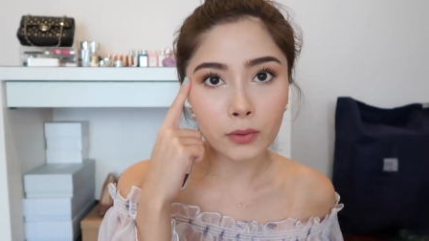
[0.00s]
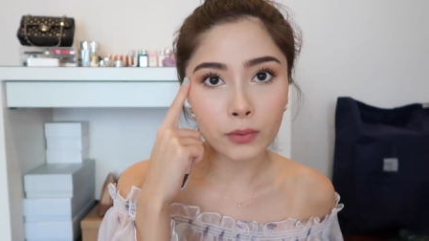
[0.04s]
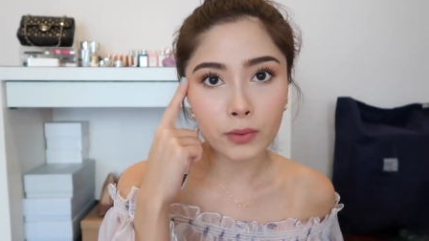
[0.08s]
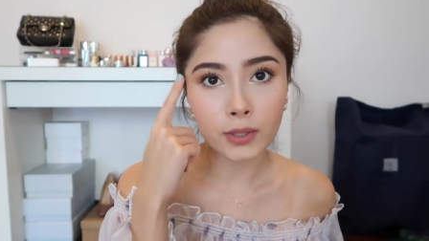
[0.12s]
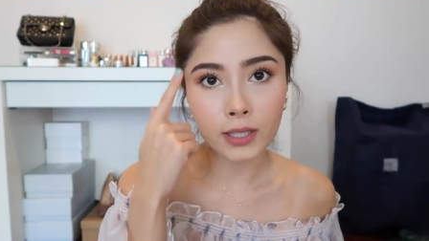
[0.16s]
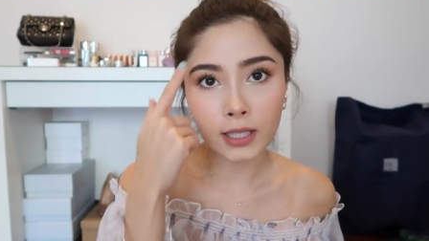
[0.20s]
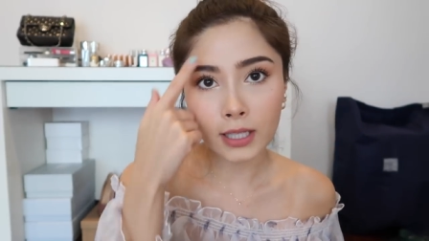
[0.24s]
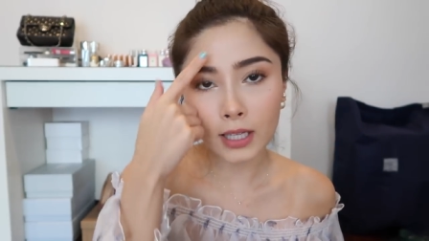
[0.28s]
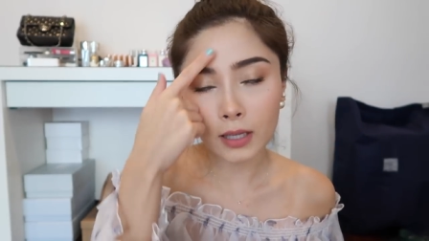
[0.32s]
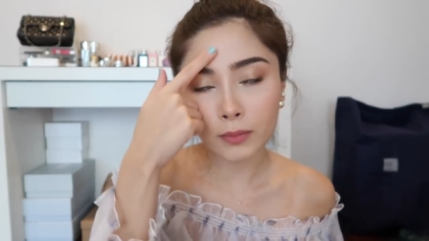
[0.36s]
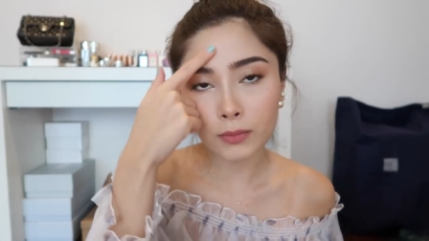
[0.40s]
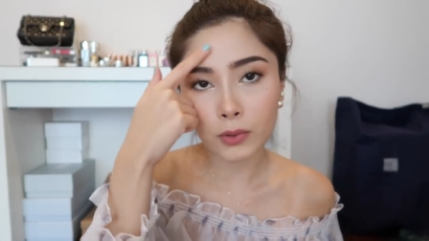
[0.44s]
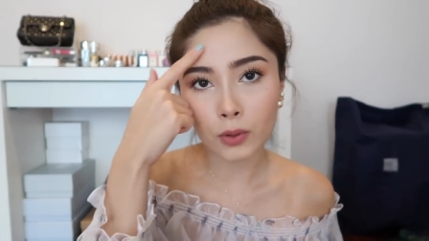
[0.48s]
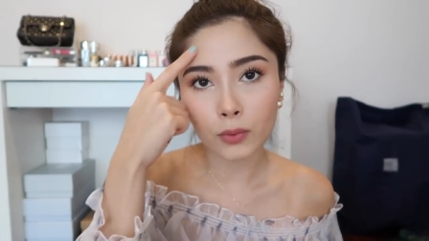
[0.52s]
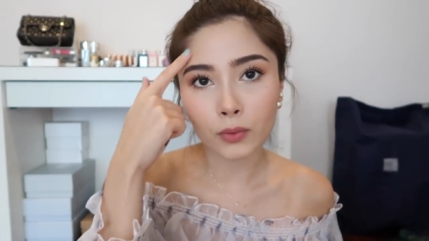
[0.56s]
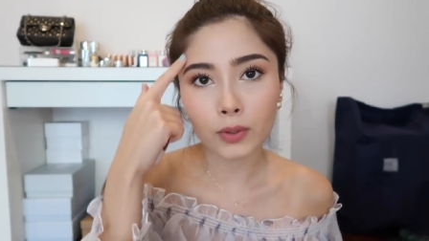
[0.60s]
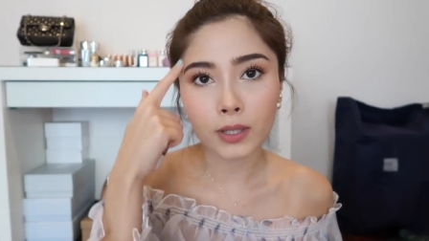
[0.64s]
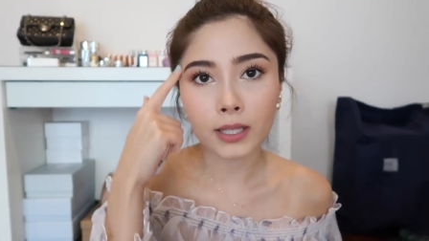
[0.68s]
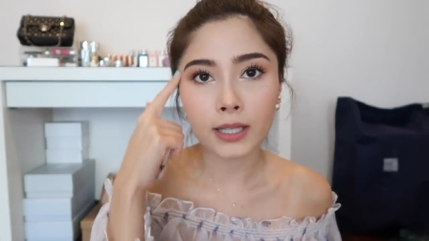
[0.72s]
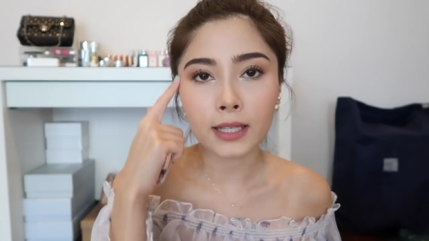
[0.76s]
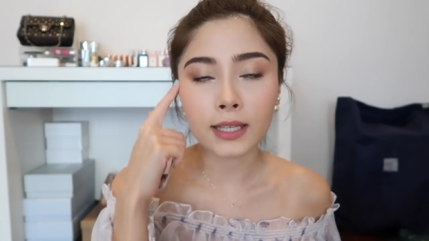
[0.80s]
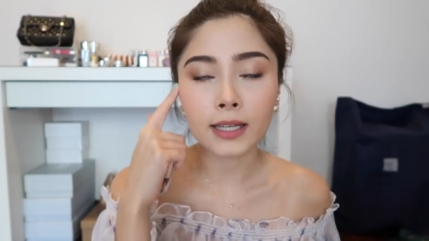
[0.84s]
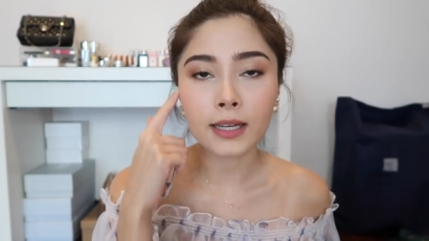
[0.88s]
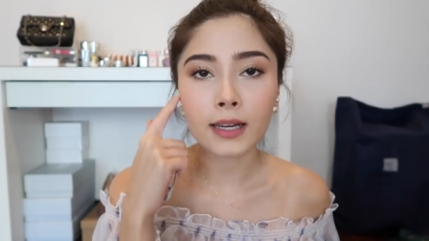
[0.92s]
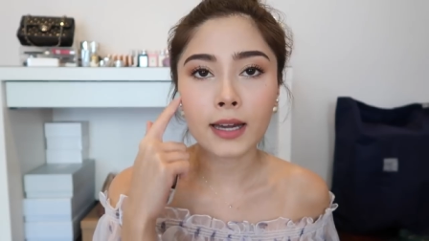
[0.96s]
ตรงนี้กับตรง
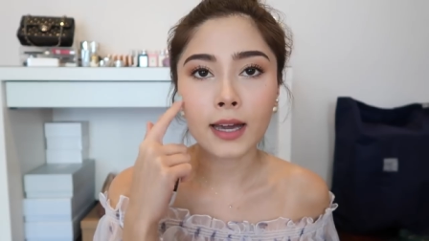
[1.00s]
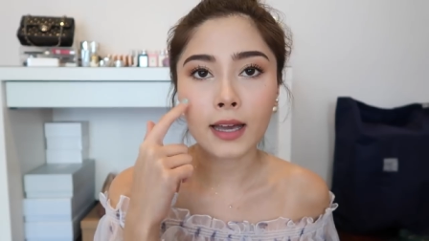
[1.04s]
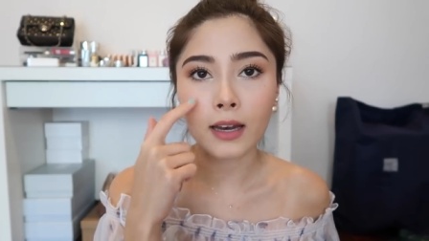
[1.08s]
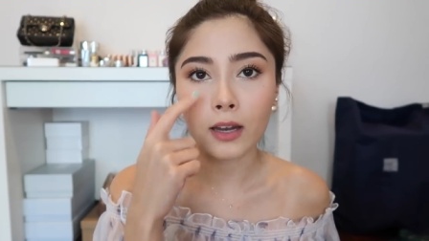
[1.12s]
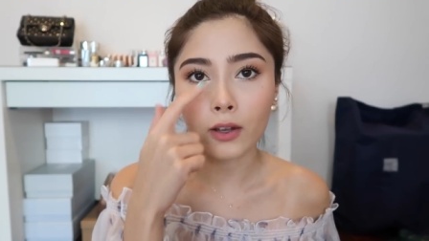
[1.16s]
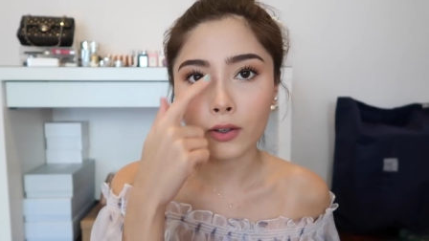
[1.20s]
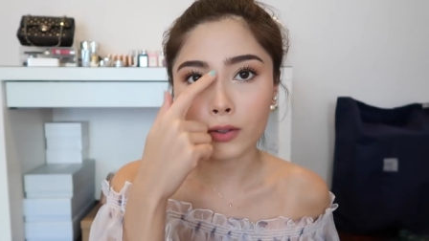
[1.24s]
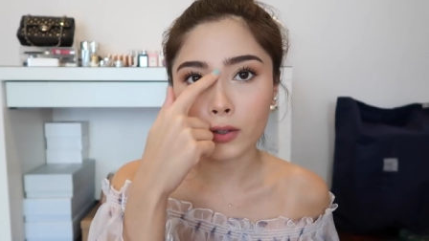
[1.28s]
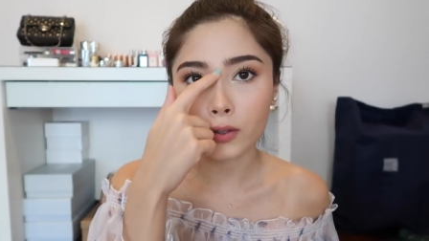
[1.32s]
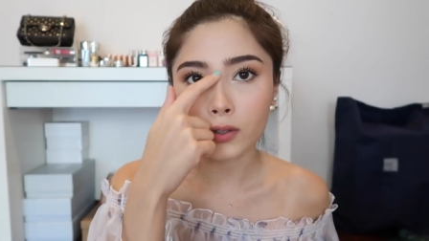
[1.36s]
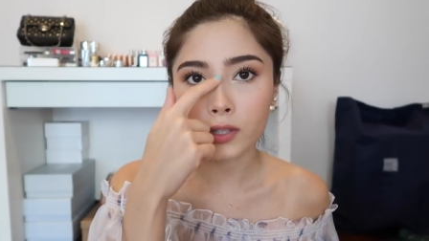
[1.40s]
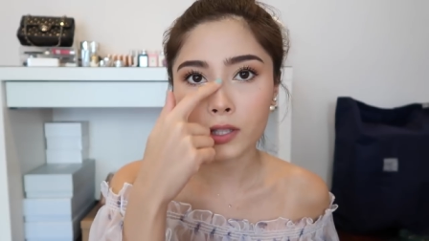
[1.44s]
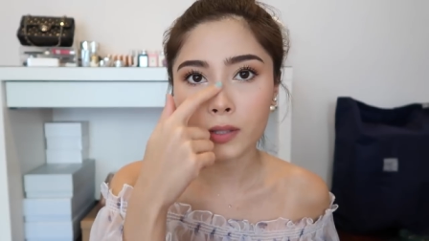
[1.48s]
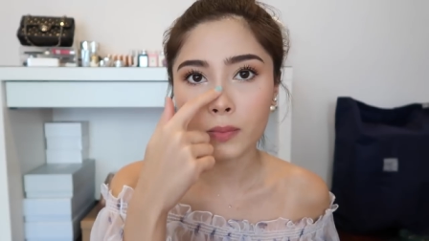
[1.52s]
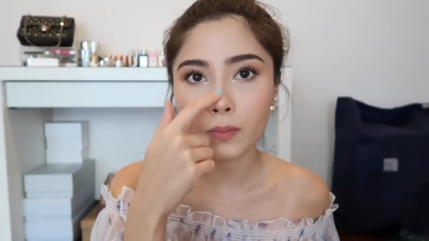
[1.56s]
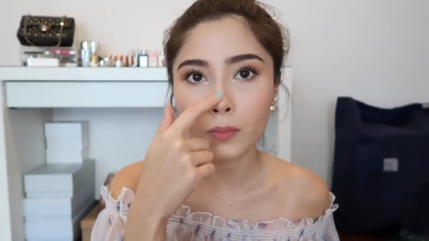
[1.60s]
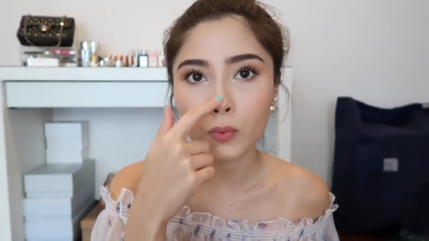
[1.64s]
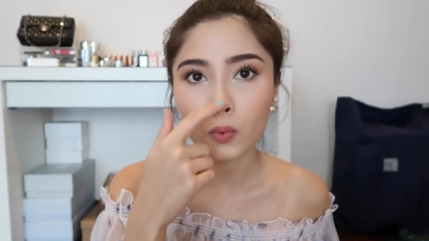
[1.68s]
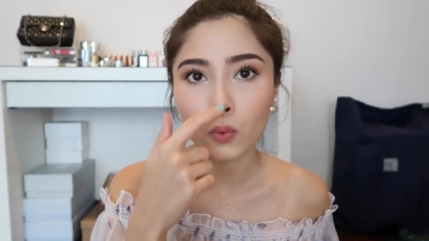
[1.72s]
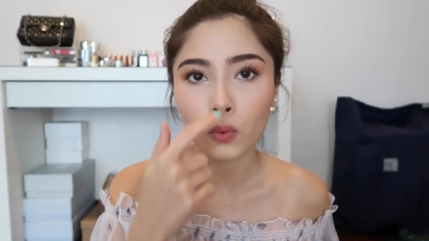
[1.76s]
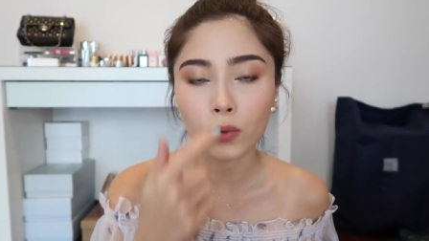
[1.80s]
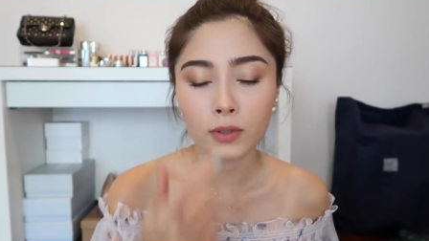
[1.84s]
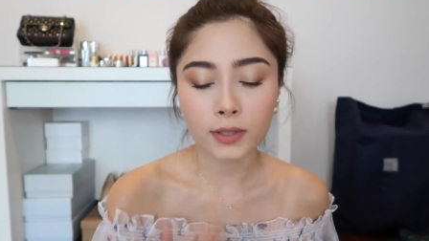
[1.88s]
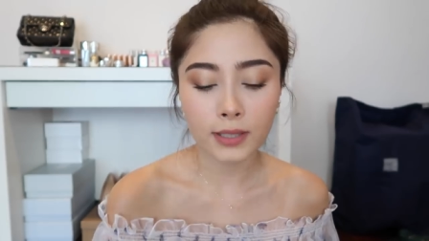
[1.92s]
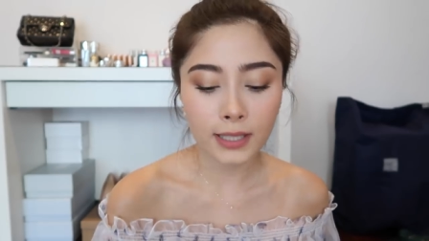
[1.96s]
นี้ค่ะแล้วก็ตรงจ
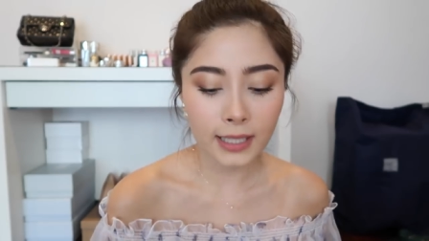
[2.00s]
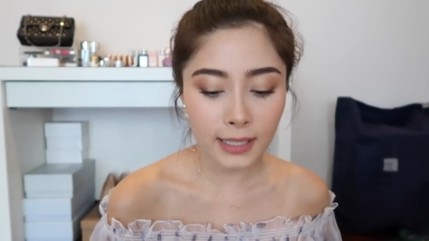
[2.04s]
มูก